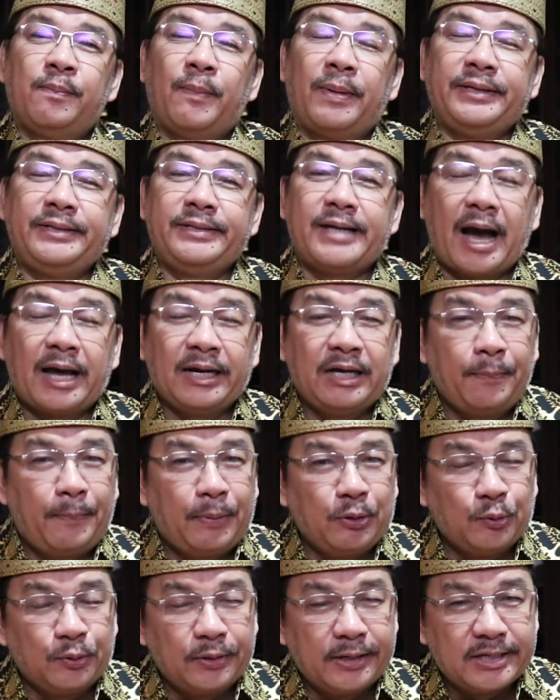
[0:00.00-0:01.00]
menjadi
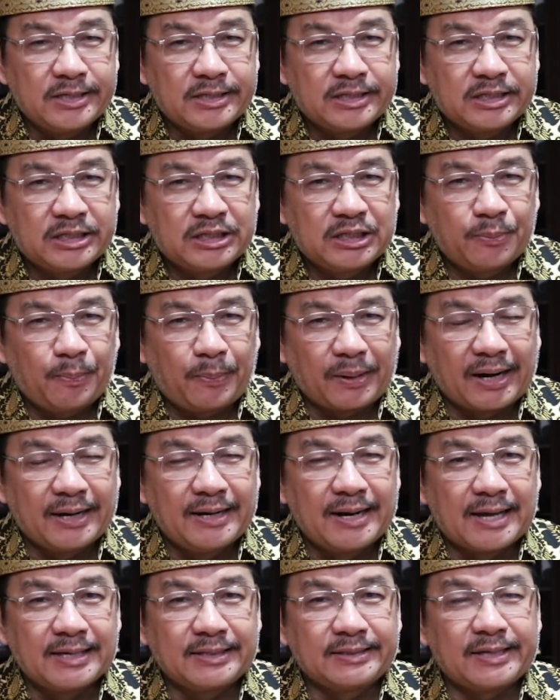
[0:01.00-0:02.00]
penulis
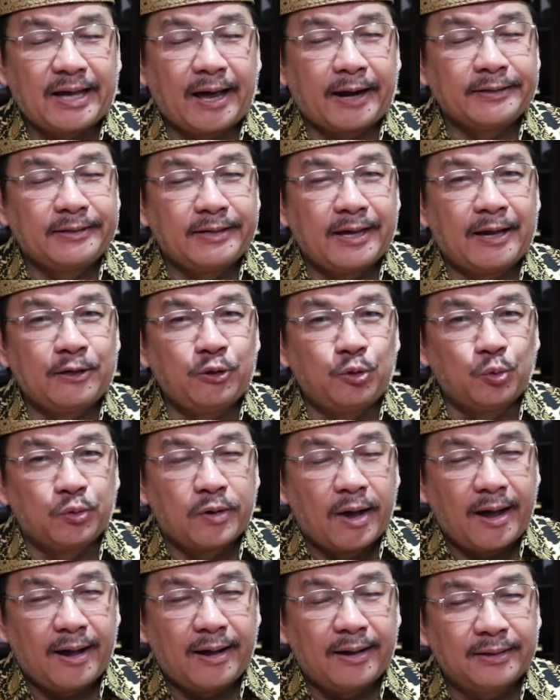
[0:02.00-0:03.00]
pada dasarnya
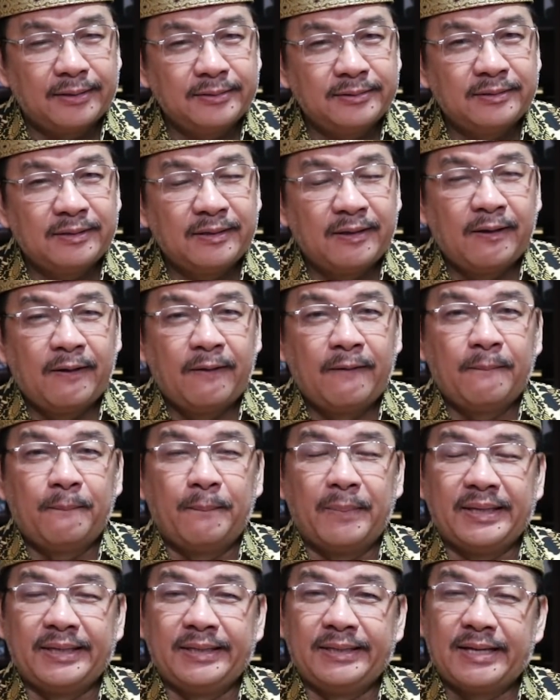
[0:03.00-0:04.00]
juga
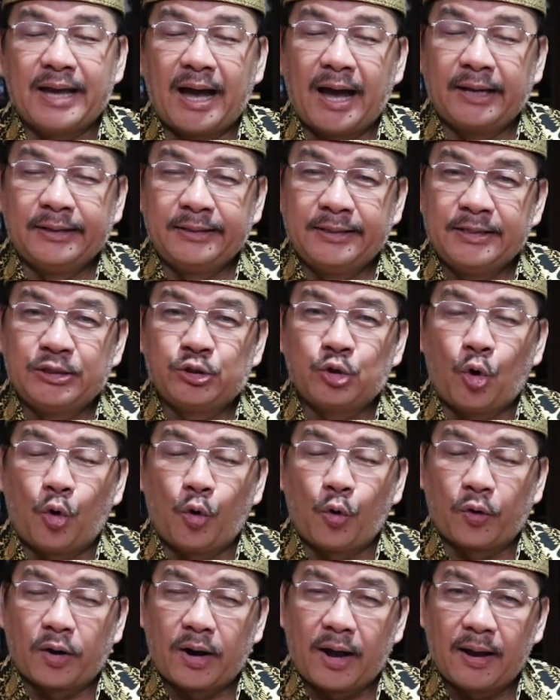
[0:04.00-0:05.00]
menjadi
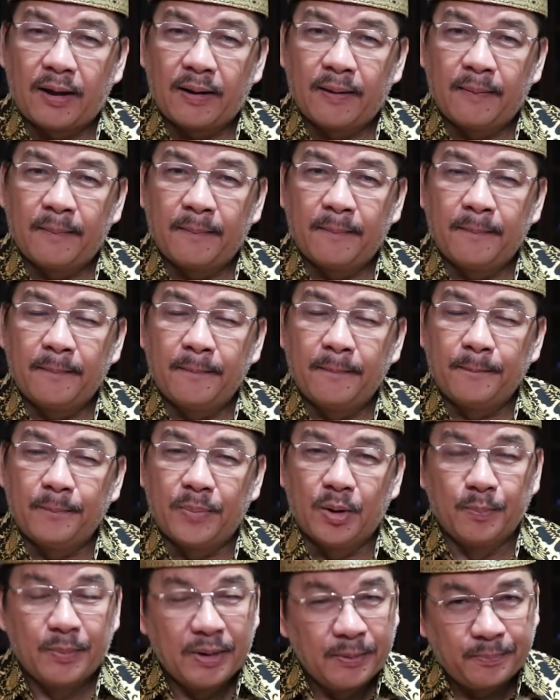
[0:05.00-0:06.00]
seorang
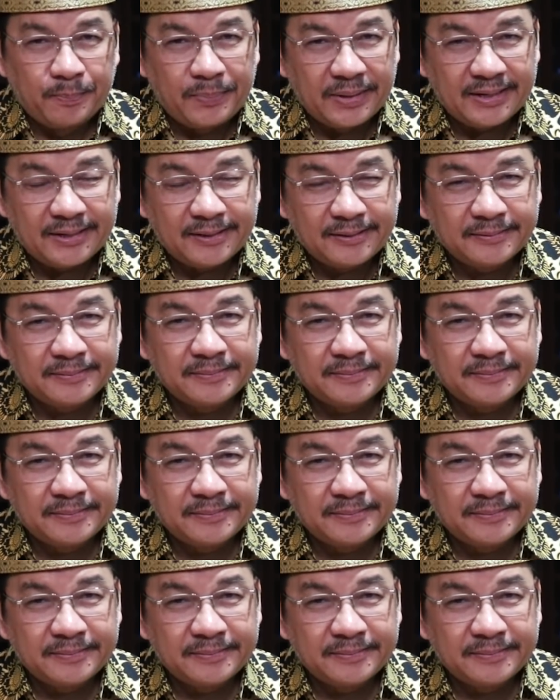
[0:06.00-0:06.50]
pemimpi.